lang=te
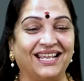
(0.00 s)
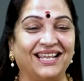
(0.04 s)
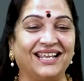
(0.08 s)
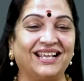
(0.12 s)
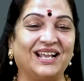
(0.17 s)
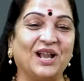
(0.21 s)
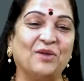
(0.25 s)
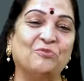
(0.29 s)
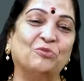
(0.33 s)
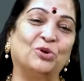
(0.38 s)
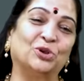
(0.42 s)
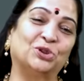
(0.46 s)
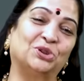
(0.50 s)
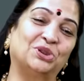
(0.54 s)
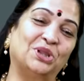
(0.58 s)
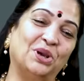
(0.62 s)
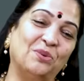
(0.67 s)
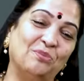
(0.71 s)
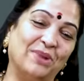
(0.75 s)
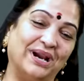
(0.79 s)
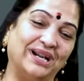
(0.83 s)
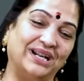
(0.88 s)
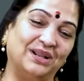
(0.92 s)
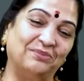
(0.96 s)
ఇంకా మొత్తం
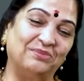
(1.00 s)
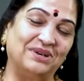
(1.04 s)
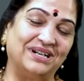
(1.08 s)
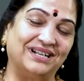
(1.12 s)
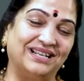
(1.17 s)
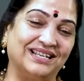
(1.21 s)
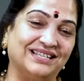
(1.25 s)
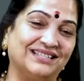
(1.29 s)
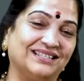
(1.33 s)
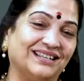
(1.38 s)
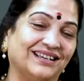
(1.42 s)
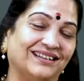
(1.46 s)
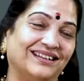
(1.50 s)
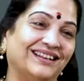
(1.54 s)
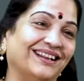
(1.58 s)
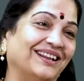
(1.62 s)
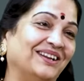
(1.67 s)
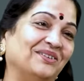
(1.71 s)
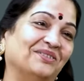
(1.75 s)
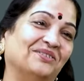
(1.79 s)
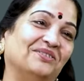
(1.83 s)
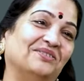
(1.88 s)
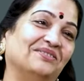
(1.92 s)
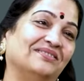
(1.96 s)
బయట
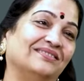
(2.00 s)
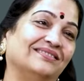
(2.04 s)
పెట్టేసాను